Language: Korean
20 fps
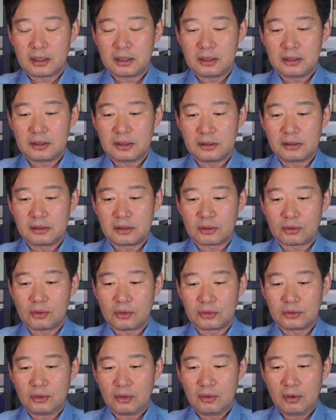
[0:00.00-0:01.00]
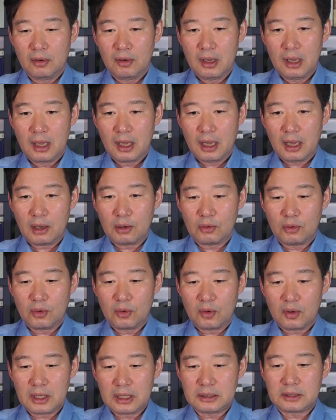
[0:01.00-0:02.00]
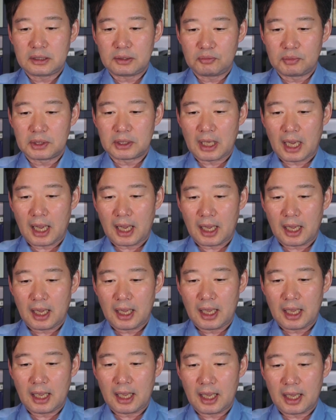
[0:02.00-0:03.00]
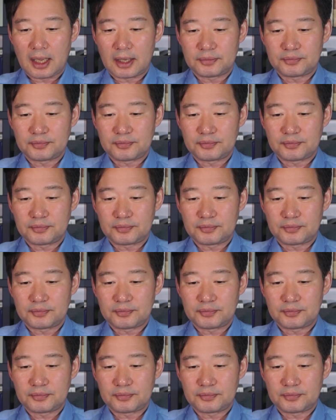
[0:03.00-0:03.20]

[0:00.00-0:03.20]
이실직고도 하고 있습니다. 에. 예.